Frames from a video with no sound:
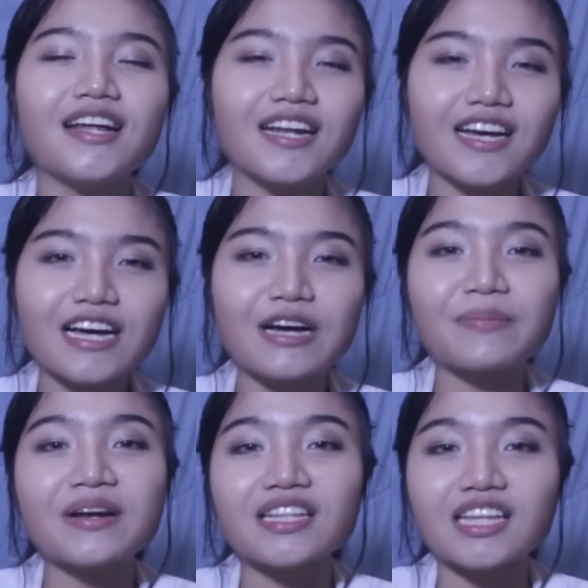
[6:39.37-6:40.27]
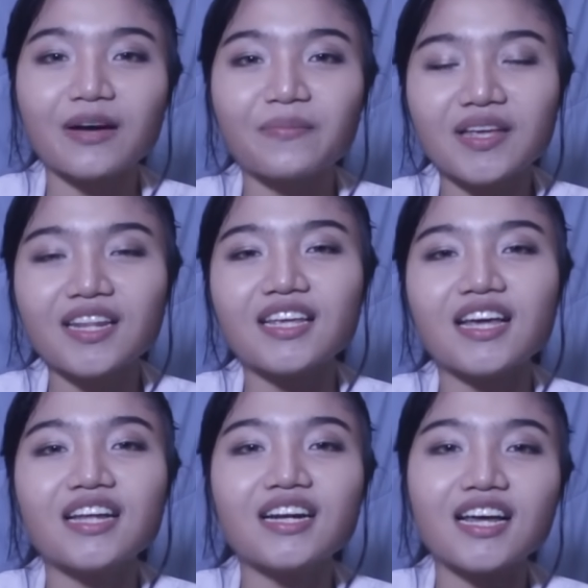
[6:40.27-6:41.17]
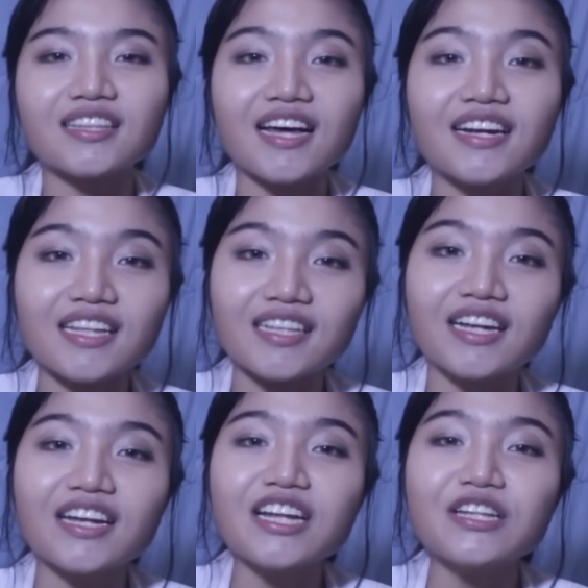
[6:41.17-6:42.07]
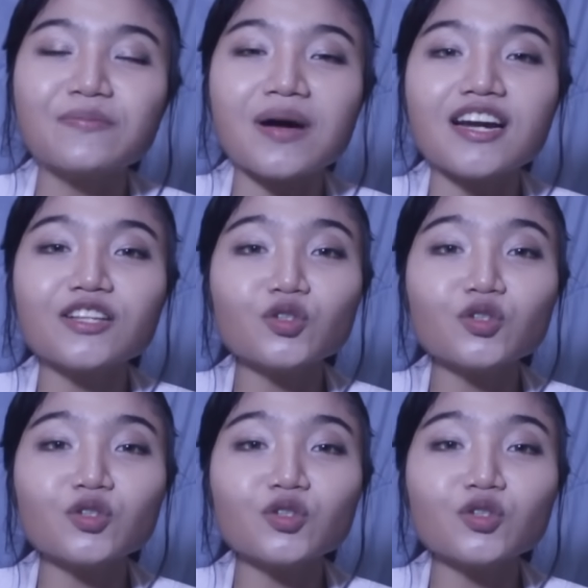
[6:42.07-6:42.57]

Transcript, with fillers: Nah, pada tahap ini adalah tanda-tanda di mana